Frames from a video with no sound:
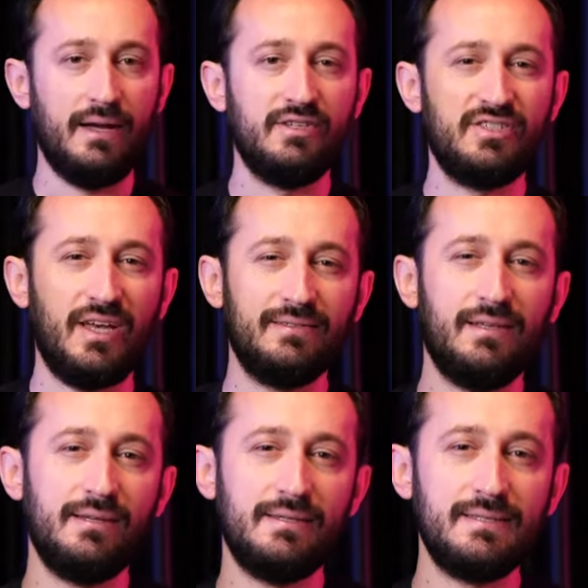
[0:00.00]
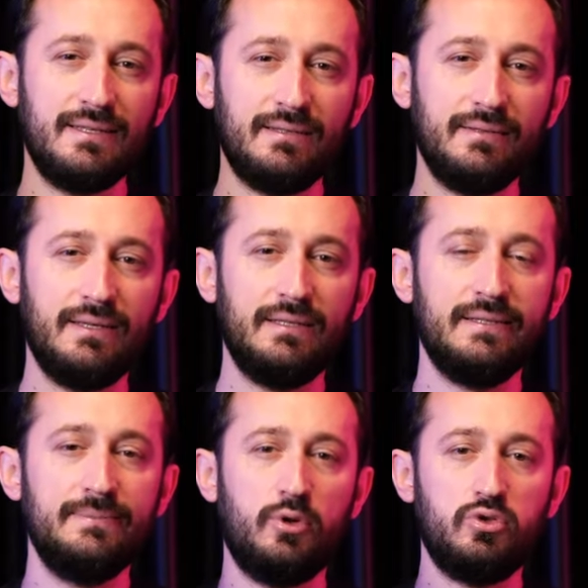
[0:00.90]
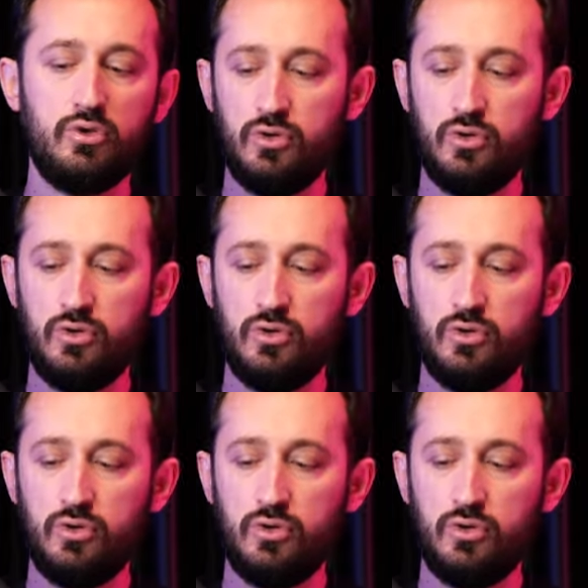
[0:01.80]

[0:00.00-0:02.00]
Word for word: Ayrıca çantalarınızın yanındaki tripod